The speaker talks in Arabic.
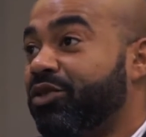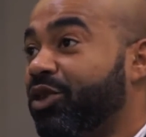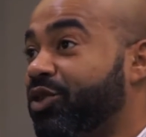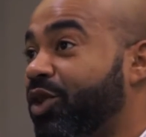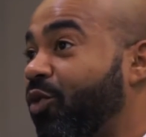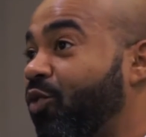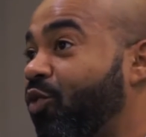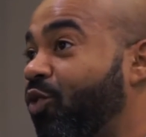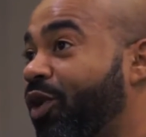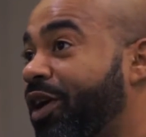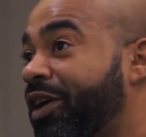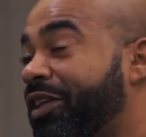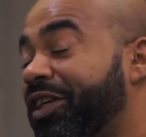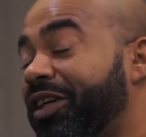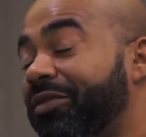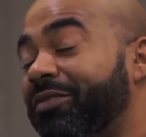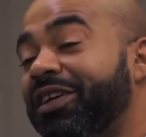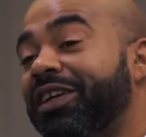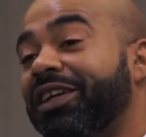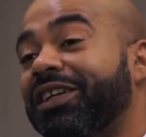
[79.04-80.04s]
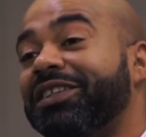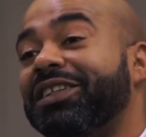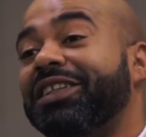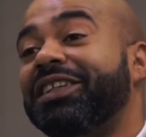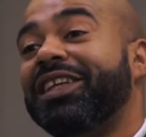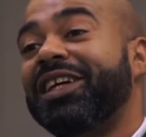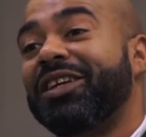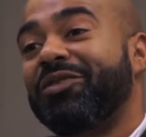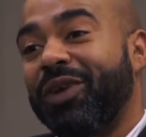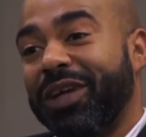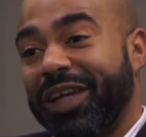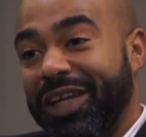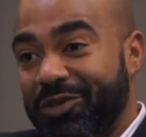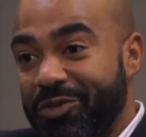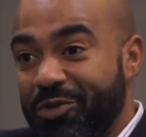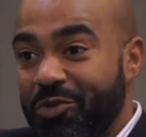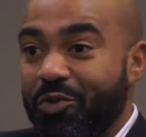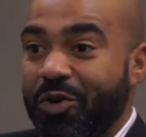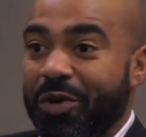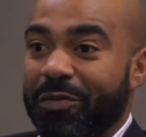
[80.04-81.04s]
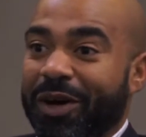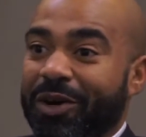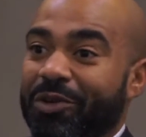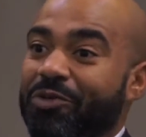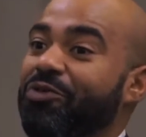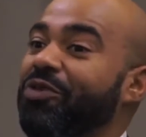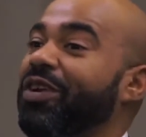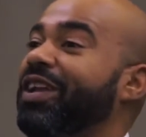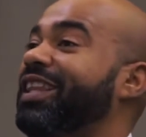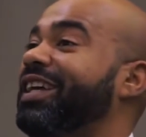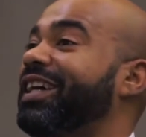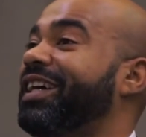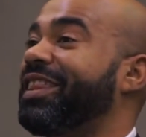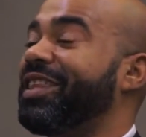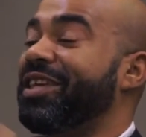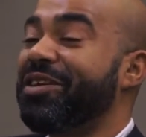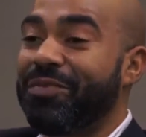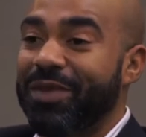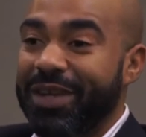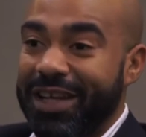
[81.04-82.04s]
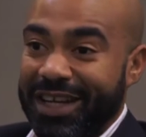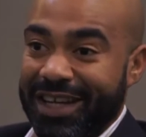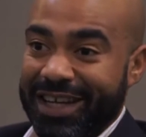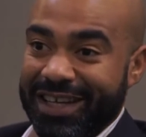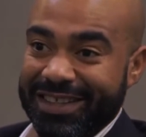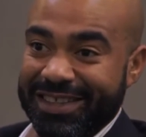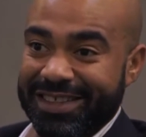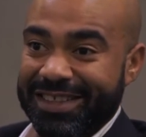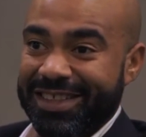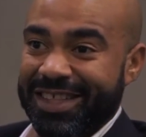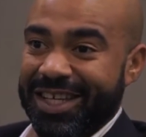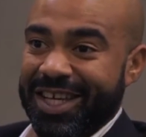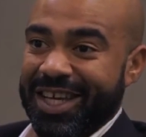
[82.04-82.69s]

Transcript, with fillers: تطورات كبيره جدا واكيد هو معروف لدى كثير من الناس